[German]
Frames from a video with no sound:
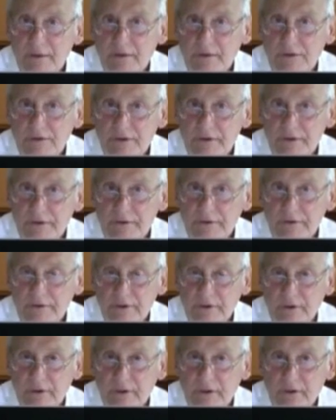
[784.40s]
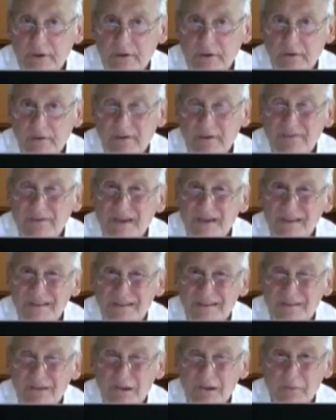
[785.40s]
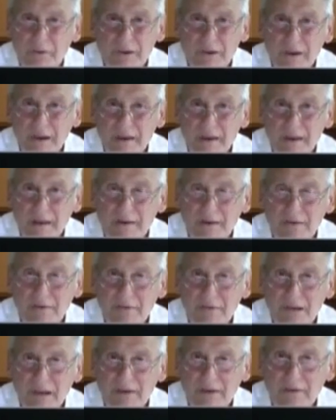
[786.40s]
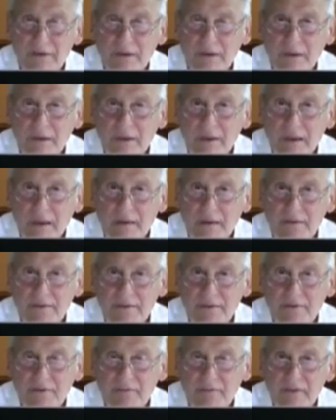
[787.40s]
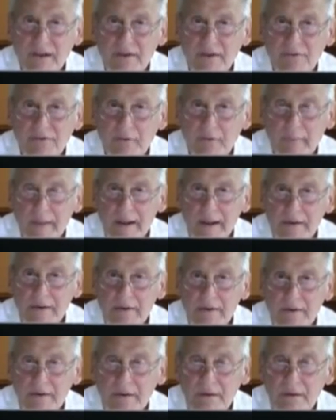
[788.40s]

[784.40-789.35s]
getilgt. Das kann, glaube ich, kein anderes Land dieser Welt vermelden.